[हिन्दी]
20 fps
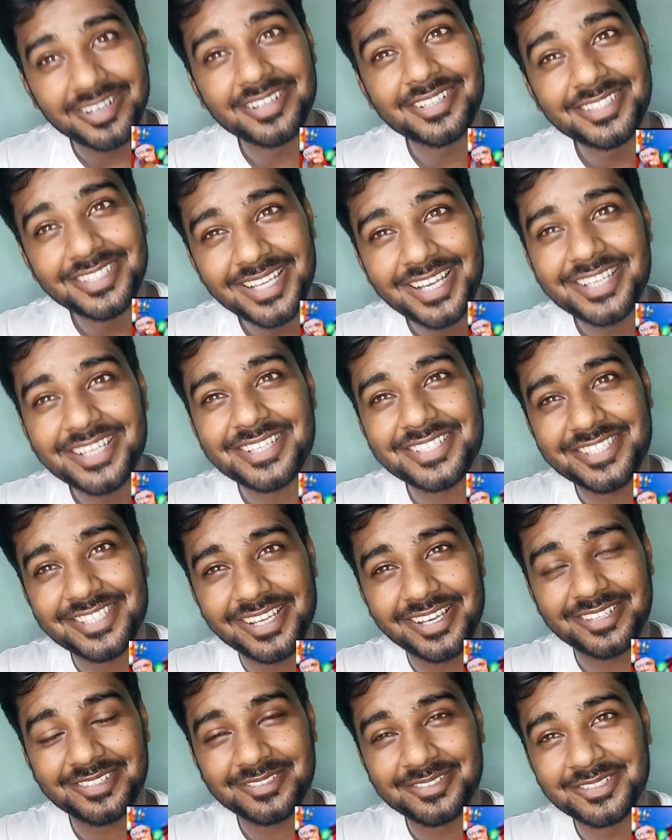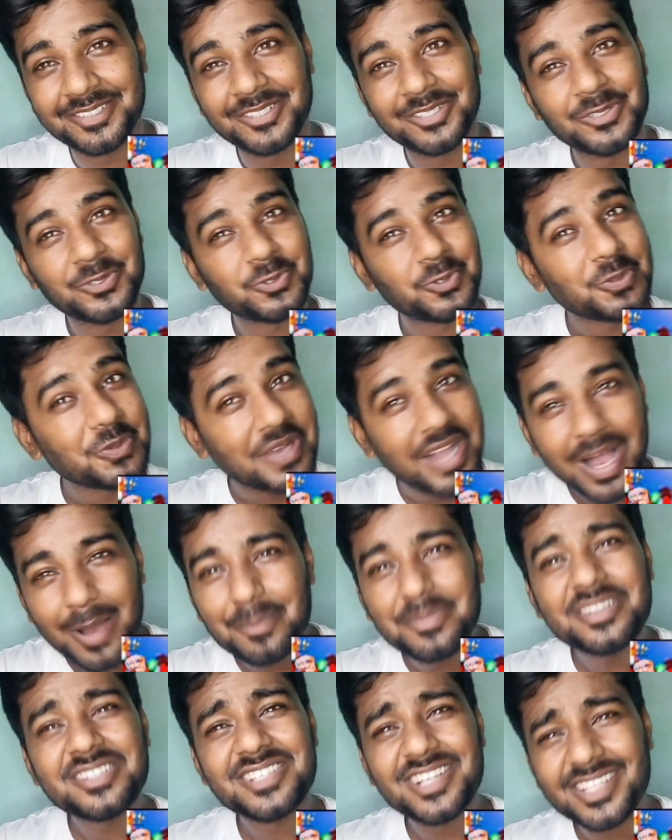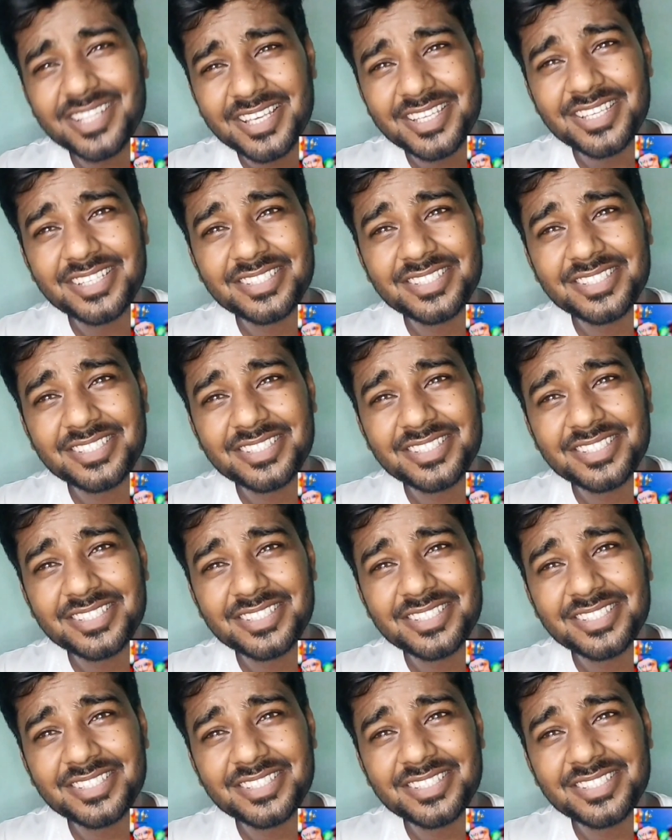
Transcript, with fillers: धनिया ये जान तो काफी ज्यादा